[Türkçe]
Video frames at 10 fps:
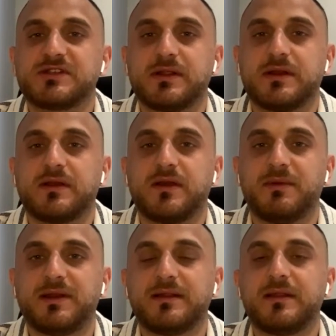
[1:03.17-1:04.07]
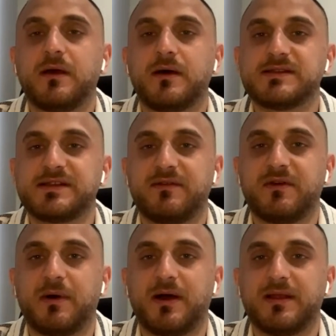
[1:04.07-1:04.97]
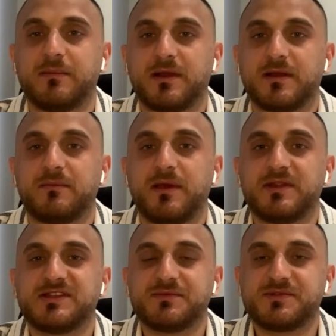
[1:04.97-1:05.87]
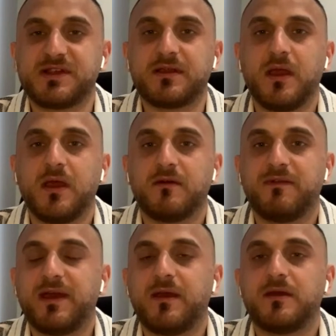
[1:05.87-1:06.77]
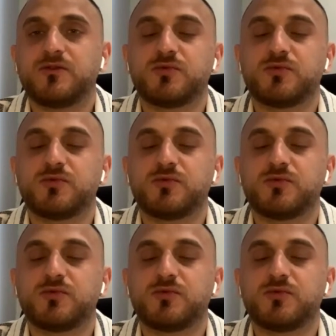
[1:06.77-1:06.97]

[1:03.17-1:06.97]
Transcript: açıklanan kabinede Hazine ve Maliye Bakanı Mehmet Şimşek ve